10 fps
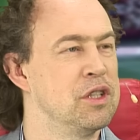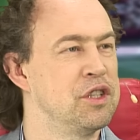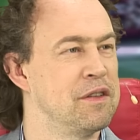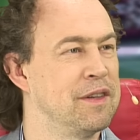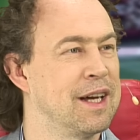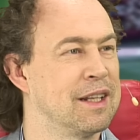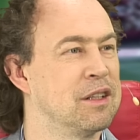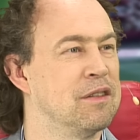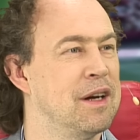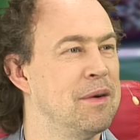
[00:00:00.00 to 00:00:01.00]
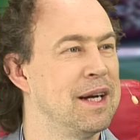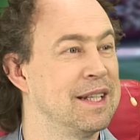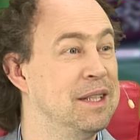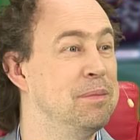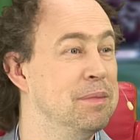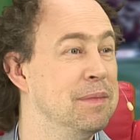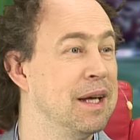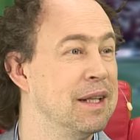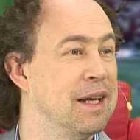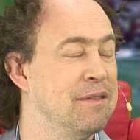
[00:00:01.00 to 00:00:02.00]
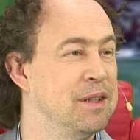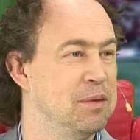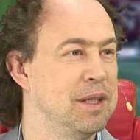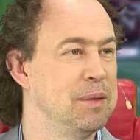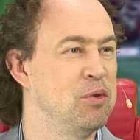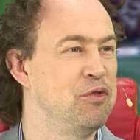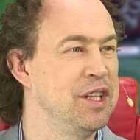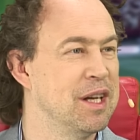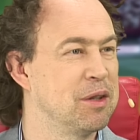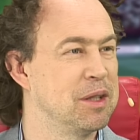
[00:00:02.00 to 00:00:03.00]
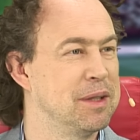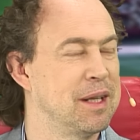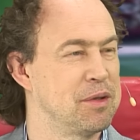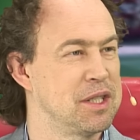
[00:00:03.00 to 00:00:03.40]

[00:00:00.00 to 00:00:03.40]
Ale... się wykartkowała tak. gdyby, na, na ewentualny półfinał, gdyby tam no.